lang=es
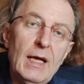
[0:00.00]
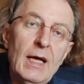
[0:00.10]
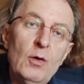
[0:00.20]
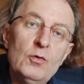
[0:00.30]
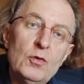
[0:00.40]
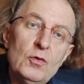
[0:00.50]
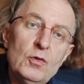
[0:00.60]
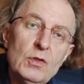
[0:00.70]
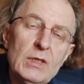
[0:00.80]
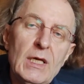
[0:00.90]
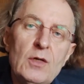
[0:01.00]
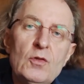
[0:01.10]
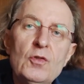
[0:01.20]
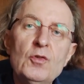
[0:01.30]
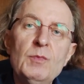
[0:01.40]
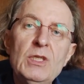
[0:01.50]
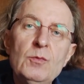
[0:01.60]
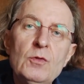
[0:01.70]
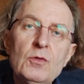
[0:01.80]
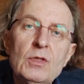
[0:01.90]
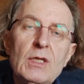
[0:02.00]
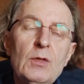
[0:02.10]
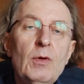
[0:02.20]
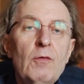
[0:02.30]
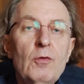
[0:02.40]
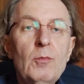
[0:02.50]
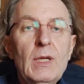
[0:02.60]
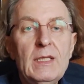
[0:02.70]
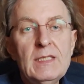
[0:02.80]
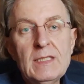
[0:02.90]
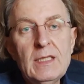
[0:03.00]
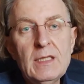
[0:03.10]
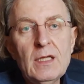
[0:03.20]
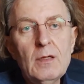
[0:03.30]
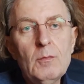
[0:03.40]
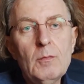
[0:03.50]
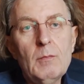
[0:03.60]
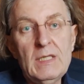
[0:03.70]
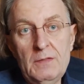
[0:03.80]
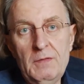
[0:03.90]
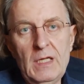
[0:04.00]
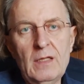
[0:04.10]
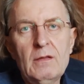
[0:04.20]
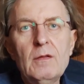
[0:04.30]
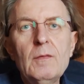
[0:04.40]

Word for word: a otros y a nosotros mismos de una forma distinta, más eficaz.